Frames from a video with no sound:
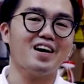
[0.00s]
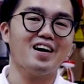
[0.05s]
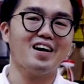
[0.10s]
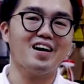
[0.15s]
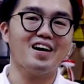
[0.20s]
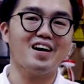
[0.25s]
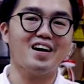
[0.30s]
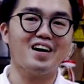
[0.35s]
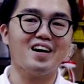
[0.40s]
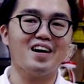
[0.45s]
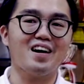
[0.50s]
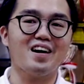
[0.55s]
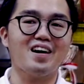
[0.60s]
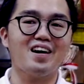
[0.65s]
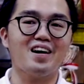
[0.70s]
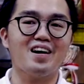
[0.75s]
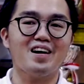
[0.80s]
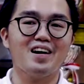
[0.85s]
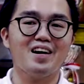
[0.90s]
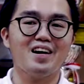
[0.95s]
uh,
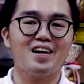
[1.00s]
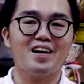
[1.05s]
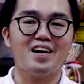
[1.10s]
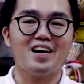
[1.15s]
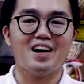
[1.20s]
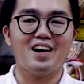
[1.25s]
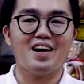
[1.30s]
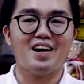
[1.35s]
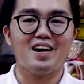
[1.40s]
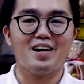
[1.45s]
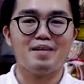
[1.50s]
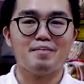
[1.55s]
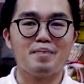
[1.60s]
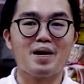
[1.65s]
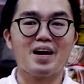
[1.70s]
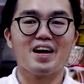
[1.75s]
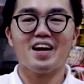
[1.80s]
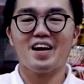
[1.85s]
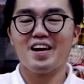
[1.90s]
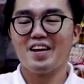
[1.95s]

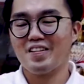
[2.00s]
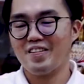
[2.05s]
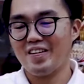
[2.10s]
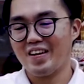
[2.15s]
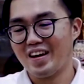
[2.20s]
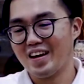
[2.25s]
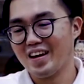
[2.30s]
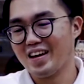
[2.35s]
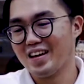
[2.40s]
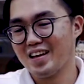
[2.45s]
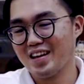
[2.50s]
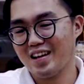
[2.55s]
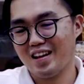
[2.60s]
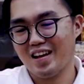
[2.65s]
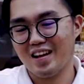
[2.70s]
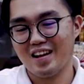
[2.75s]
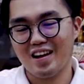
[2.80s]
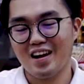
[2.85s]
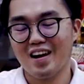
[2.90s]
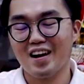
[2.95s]
pakai gitu ya.
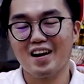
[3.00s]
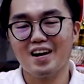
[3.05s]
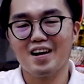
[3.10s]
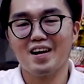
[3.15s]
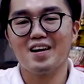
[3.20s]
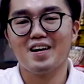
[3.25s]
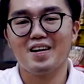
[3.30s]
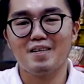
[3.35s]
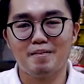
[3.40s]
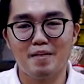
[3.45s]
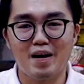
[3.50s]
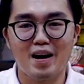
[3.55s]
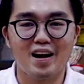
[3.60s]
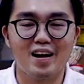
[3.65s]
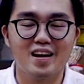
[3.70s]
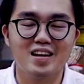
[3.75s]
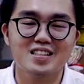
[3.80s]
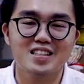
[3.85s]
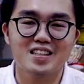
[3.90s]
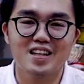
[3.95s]
Dan karena
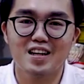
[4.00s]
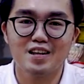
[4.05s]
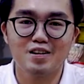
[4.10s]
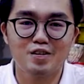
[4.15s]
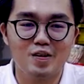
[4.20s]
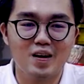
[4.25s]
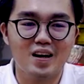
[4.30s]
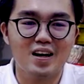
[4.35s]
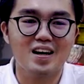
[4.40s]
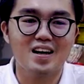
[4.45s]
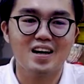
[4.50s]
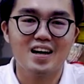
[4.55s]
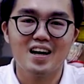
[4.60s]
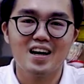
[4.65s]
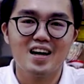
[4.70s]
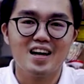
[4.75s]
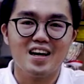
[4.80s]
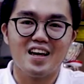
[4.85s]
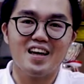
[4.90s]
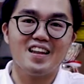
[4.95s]
barangnya sendiri juga
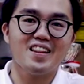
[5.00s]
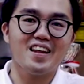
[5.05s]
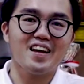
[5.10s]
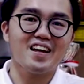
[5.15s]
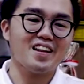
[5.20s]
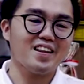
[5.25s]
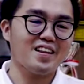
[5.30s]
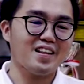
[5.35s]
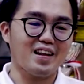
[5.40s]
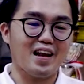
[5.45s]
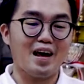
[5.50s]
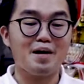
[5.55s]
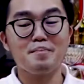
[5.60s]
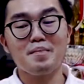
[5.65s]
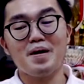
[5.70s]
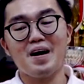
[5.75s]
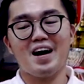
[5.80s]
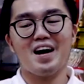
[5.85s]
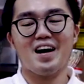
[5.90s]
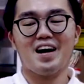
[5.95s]
inden
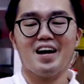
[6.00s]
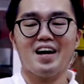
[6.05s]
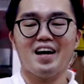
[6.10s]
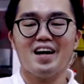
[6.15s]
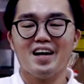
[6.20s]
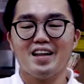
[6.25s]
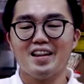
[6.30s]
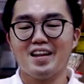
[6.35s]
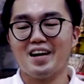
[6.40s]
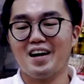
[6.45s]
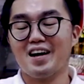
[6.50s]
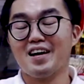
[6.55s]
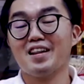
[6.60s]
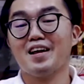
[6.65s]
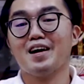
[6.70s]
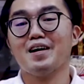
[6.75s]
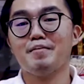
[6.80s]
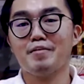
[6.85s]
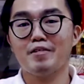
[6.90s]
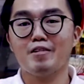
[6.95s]
lama Nah,
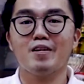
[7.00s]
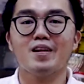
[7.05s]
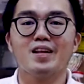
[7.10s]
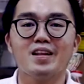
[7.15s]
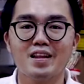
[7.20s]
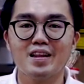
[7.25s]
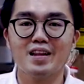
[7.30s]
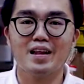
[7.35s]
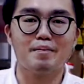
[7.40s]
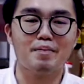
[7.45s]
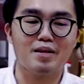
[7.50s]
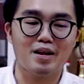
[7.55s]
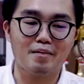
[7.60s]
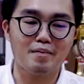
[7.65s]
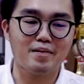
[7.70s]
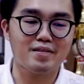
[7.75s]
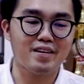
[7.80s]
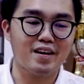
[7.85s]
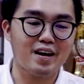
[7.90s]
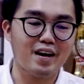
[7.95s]
kita kebetulan dapat
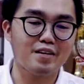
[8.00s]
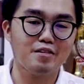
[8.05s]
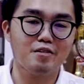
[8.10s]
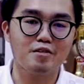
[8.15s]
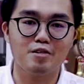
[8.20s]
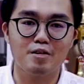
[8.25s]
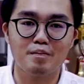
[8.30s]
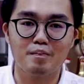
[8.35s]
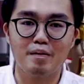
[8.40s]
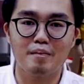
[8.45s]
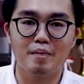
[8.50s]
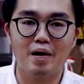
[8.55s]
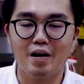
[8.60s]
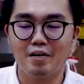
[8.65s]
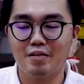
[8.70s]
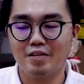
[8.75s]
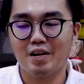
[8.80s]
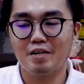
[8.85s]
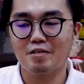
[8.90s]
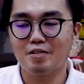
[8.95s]
kepercayaan untuk
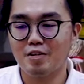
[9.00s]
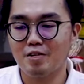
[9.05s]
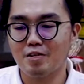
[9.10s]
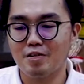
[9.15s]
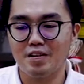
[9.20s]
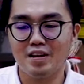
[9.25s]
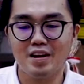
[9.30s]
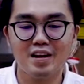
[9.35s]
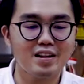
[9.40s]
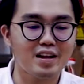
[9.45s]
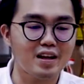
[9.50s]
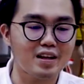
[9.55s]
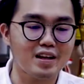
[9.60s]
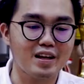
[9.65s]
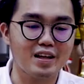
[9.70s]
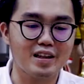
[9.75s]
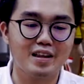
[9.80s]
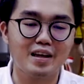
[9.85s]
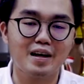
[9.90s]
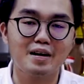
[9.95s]
membangun audionya
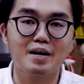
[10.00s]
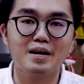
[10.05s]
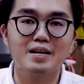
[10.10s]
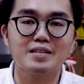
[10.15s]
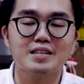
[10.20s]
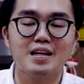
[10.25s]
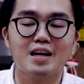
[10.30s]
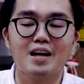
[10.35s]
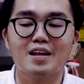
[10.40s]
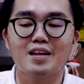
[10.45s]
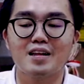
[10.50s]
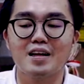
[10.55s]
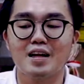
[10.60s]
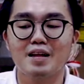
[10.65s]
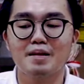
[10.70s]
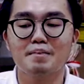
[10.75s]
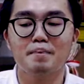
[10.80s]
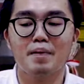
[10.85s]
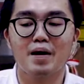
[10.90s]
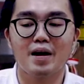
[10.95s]
dan kita
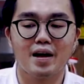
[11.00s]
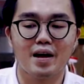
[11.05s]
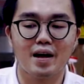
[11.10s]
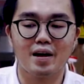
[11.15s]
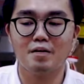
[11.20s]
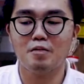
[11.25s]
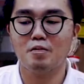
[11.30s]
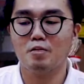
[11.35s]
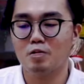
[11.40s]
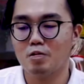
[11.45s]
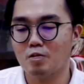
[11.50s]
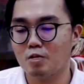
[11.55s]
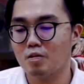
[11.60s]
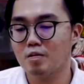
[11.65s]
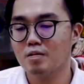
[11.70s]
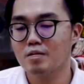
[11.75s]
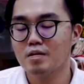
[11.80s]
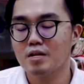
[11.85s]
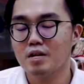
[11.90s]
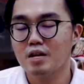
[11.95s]
sarankan pakai
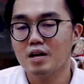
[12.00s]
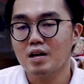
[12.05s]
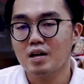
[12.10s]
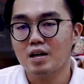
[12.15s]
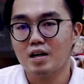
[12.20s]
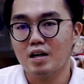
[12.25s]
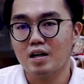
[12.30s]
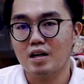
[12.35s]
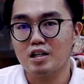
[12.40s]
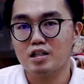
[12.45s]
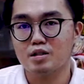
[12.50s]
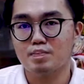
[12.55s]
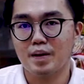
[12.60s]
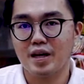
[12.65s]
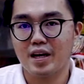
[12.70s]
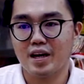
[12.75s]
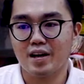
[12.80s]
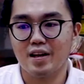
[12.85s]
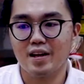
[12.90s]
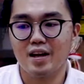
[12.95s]
untuk uh,
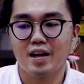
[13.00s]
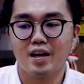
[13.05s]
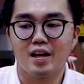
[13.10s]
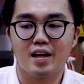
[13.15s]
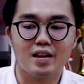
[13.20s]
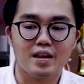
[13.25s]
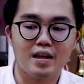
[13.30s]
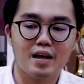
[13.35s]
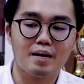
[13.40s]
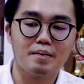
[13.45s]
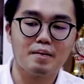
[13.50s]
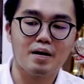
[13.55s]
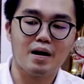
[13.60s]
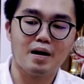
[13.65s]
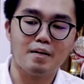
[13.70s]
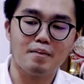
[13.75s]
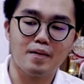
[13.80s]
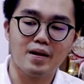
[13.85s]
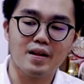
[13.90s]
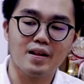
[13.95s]
speakernya kita
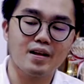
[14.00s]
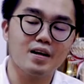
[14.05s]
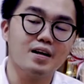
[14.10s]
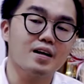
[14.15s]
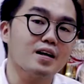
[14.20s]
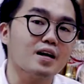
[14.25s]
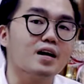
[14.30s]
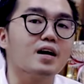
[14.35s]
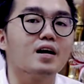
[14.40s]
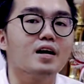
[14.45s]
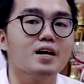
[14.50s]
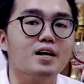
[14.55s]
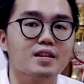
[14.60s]
upgrade ke